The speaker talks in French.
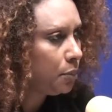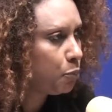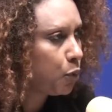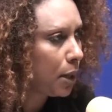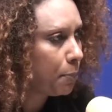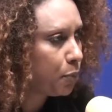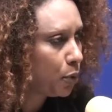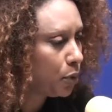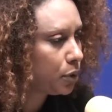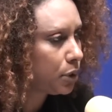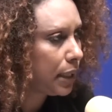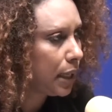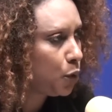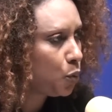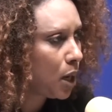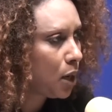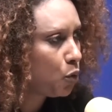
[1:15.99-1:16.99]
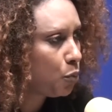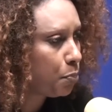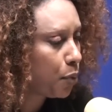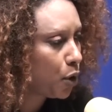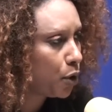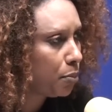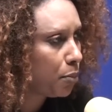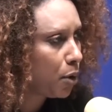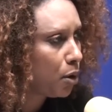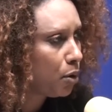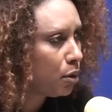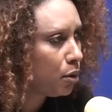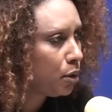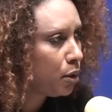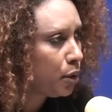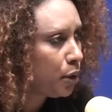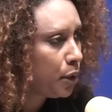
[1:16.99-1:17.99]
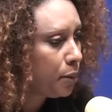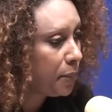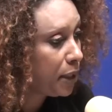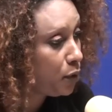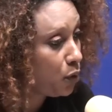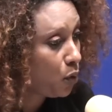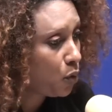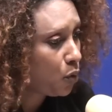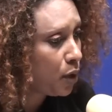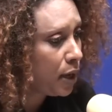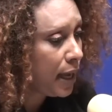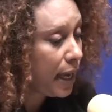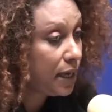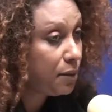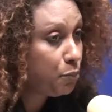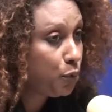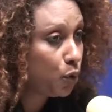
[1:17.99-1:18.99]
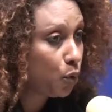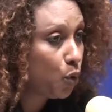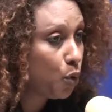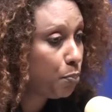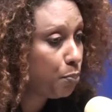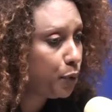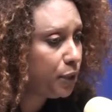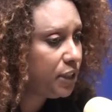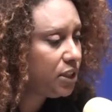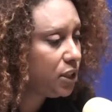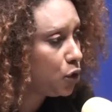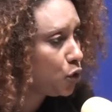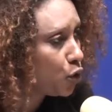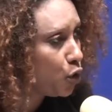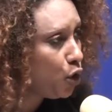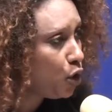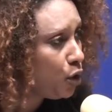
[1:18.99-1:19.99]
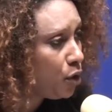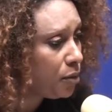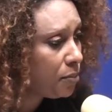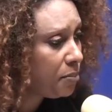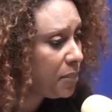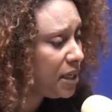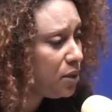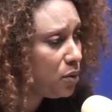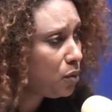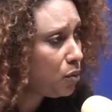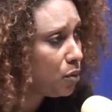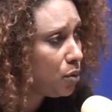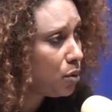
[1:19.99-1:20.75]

pour apporter la loi au parlement mais non un bureau politique clos mais non